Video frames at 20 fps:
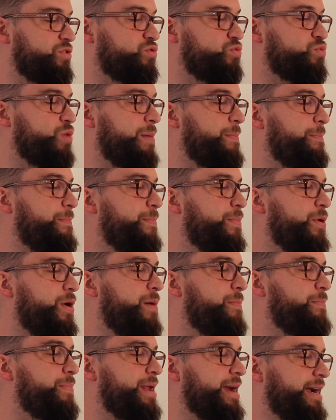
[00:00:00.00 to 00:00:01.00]
sua
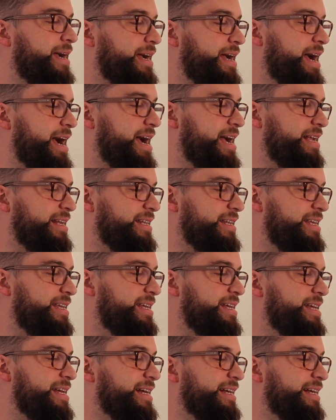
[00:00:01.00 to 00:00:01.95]
própria carne,